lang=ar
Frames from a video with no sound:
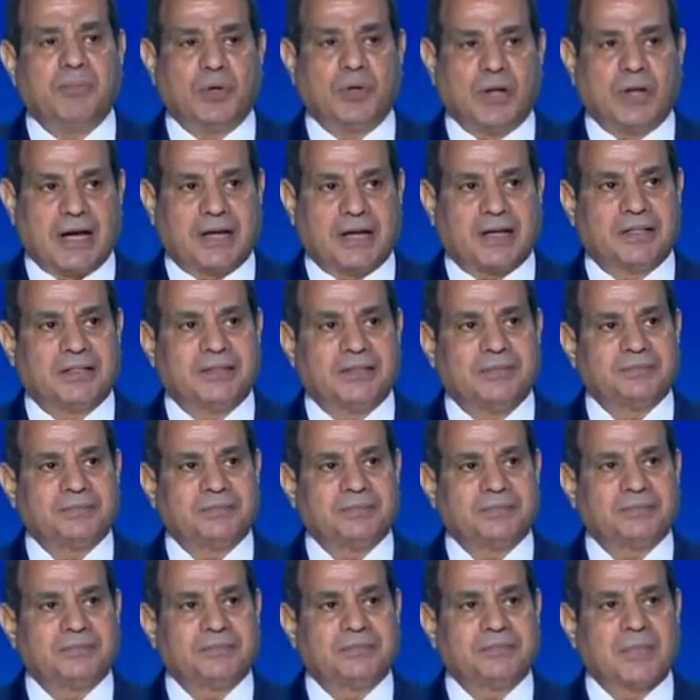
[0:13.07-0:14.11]
المناخ
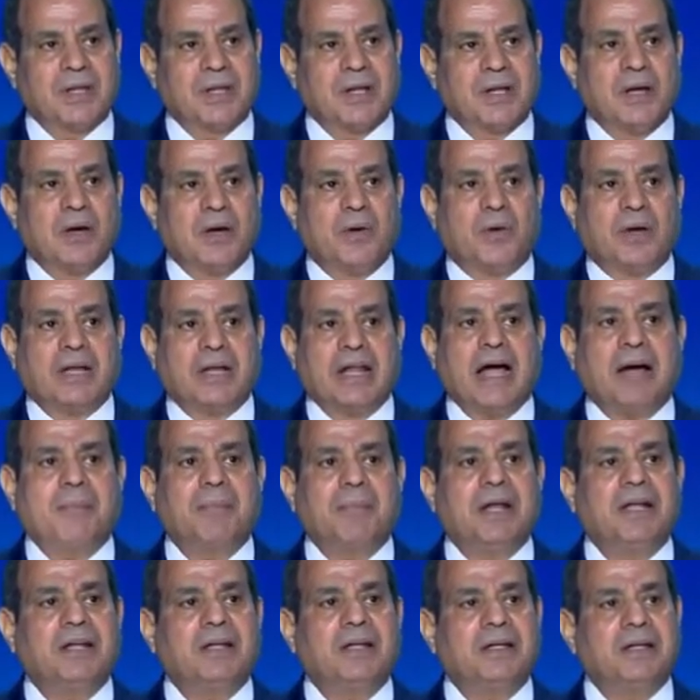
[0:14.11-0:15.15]

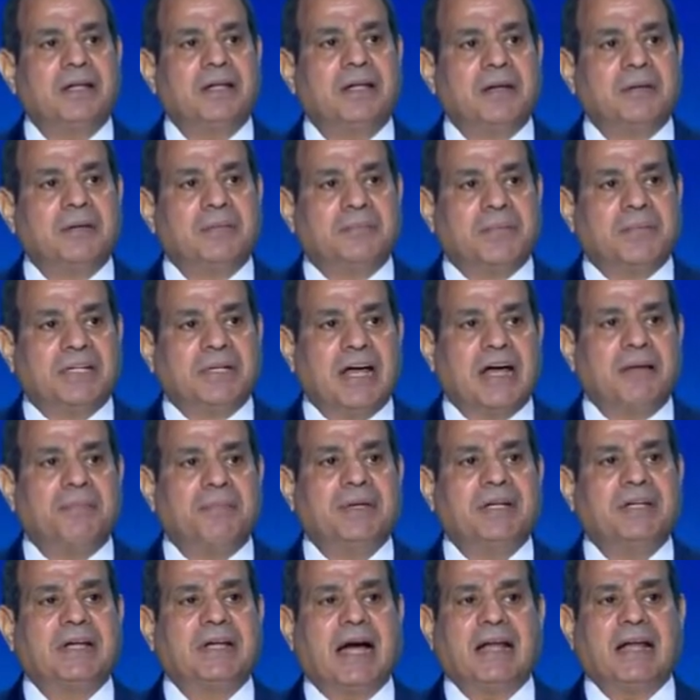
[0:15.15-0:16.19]
ونعمل
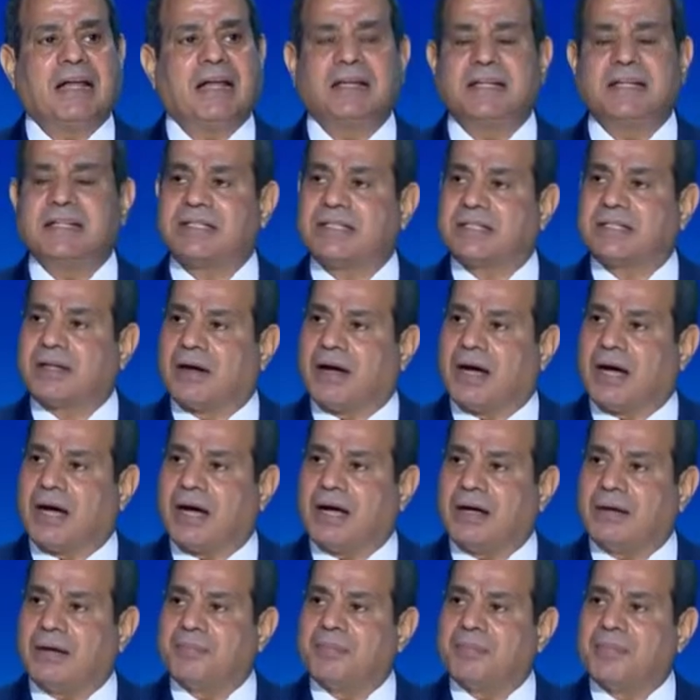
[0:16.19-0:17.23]
بدأب على
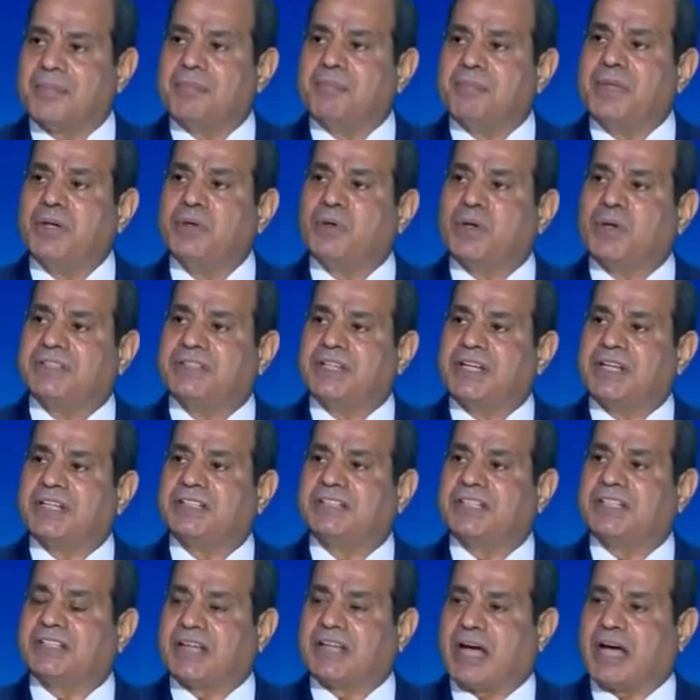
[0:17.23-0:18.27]
الإسراع من
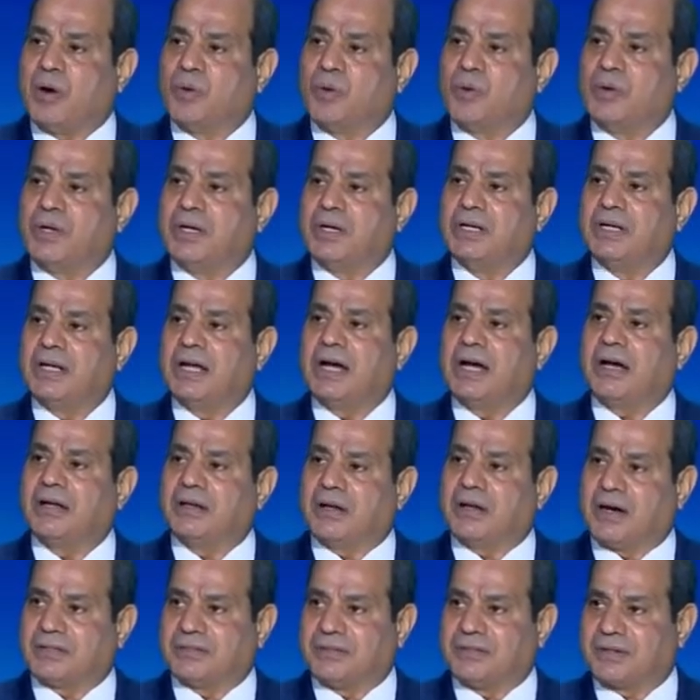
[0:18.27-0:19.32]
وتيرة التحول
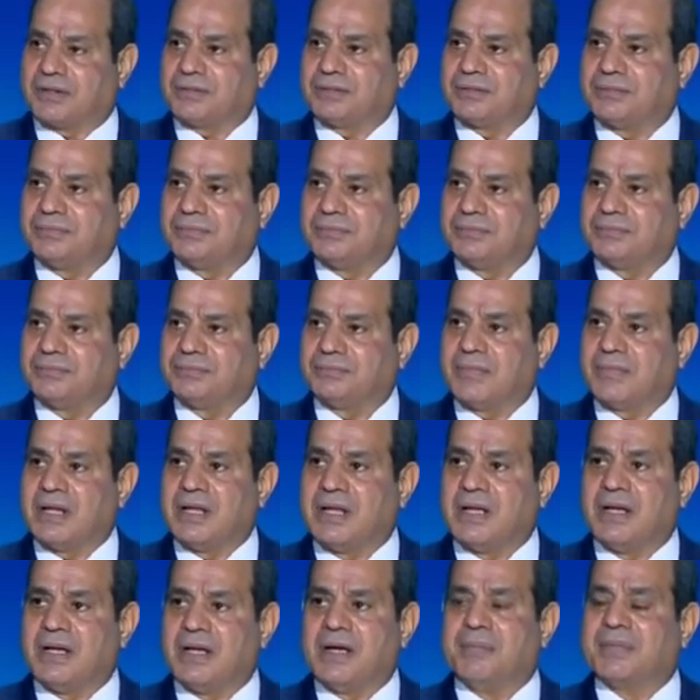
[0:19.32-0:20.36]
الأخضر
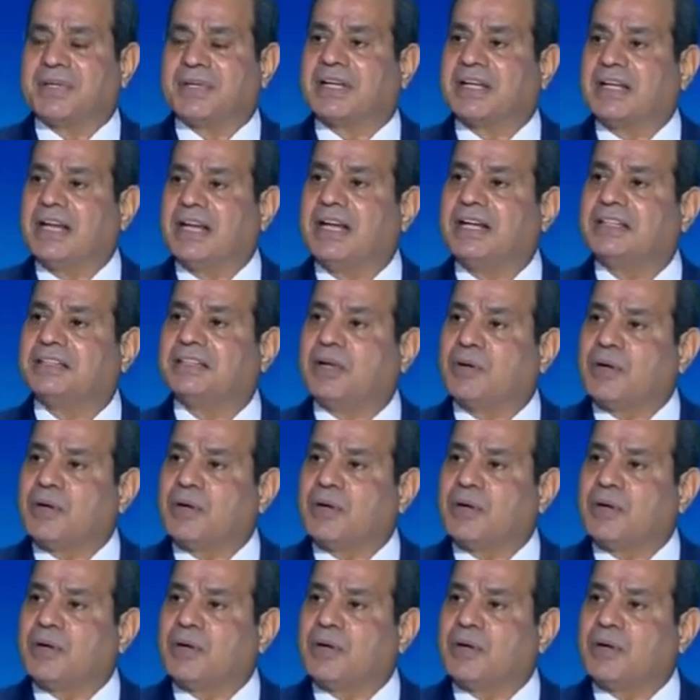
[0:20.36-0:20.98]
من خلال